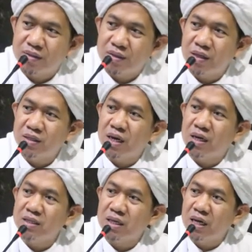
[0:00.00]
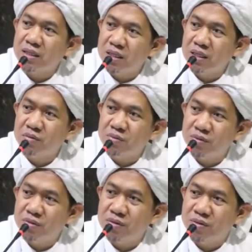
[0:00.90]
Jadi jangan ditaatin ibu.
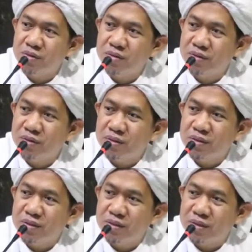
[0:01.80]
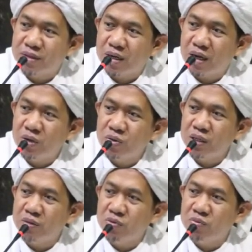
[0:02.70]
Kalau
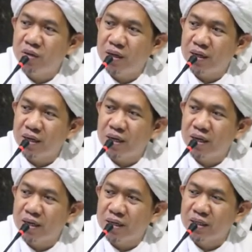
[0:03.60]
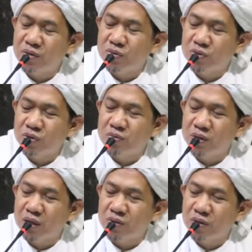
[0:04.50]
ibu melarang anaknya untuk
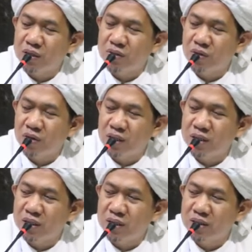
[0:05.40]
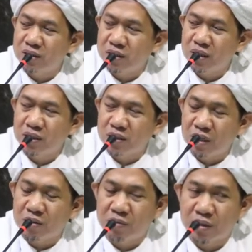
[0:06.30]
melakukan sholat
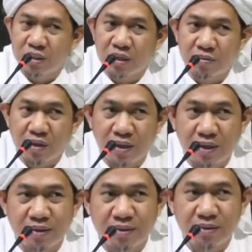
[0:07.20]
isya berjamaah.